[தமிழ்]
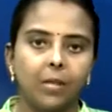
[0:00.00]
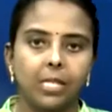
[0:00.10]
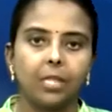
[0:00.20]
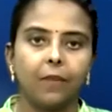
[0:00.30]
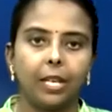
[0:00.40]

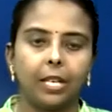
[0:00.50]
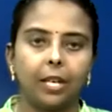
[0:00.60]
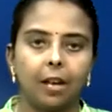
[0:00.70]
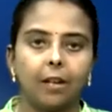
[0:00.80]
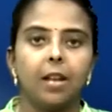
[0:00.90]
வசித்து
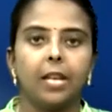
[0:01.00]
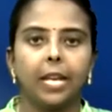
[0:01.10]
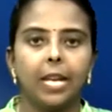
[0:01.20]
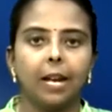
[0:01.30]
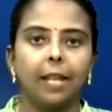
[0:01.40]
வருகிறார்
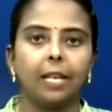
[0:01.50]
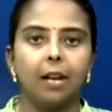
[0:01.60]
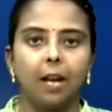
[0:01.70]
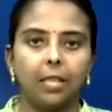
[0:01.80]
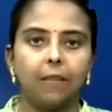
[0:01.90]
இந்நிலையில் அந்த